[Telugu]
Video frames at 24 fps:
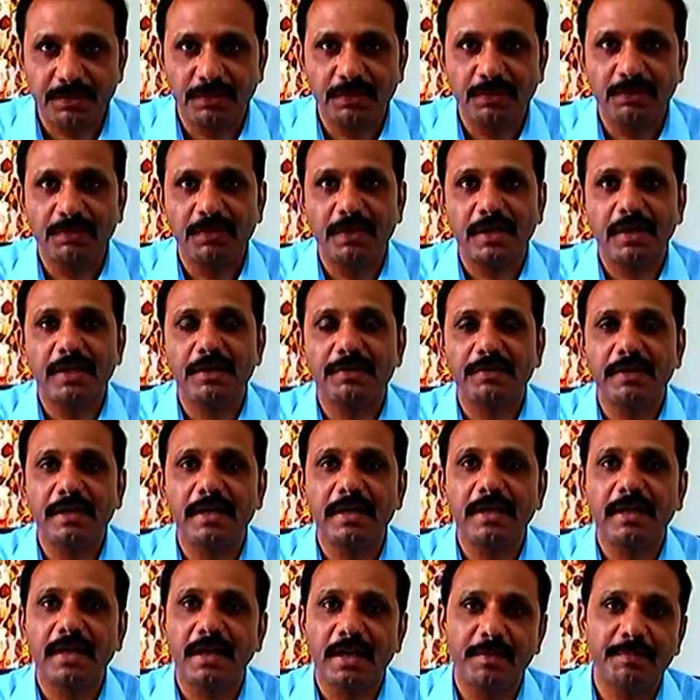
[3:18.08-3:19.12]
ప్రస్తుతం
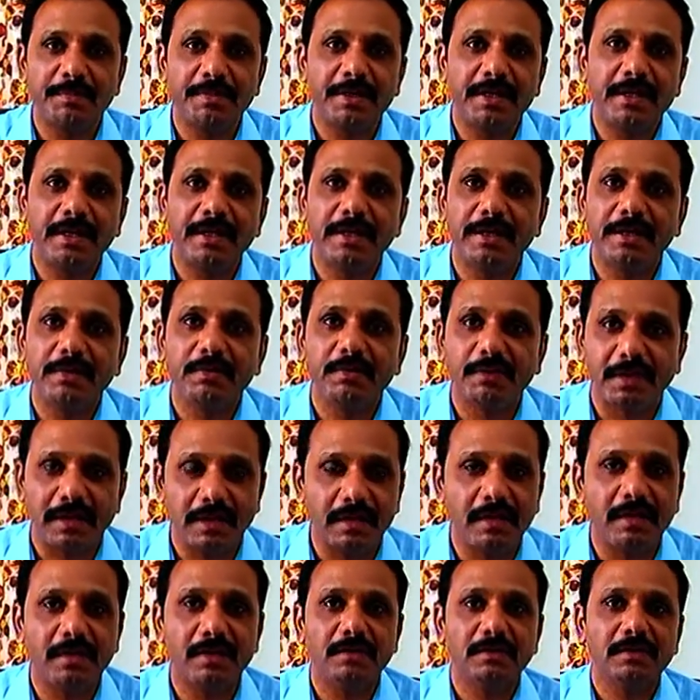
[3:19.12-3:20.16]
ఉన్నటువంటి కాంపిటేటివ్
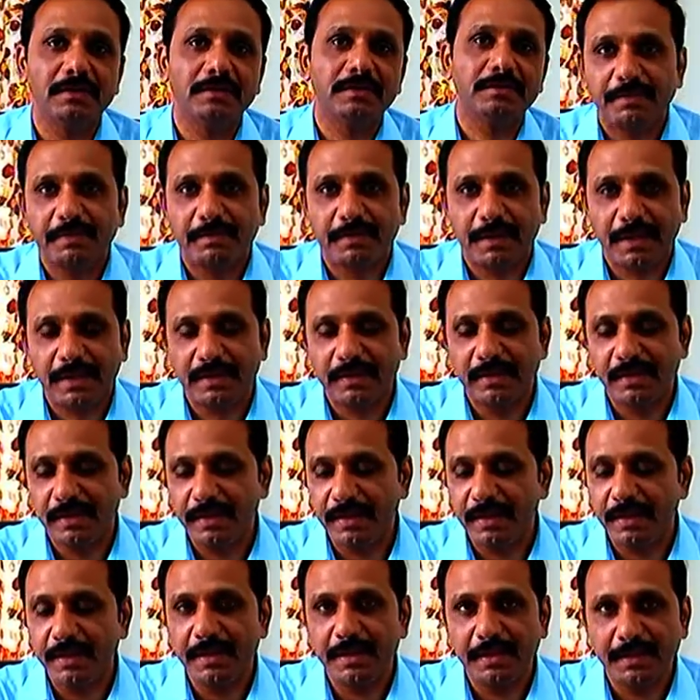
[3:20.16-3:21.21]
వరల్డ్లో
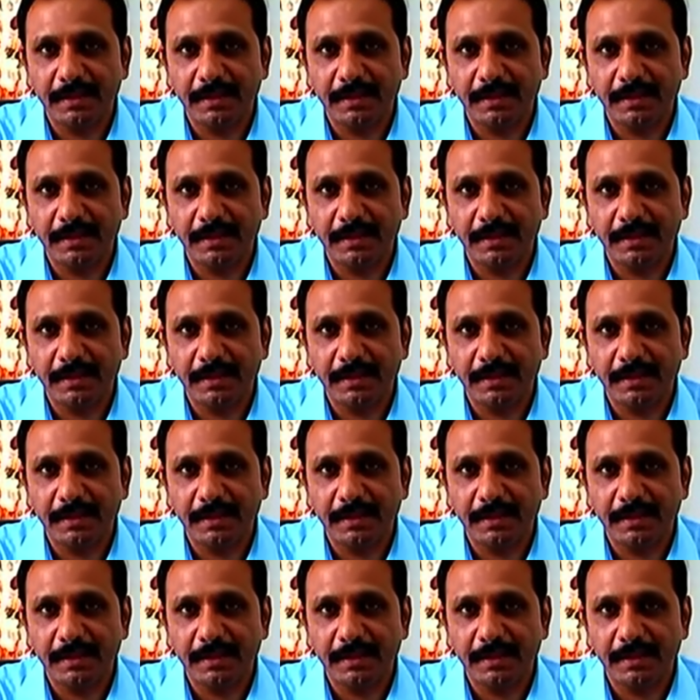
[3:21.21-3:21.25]
ప్రతి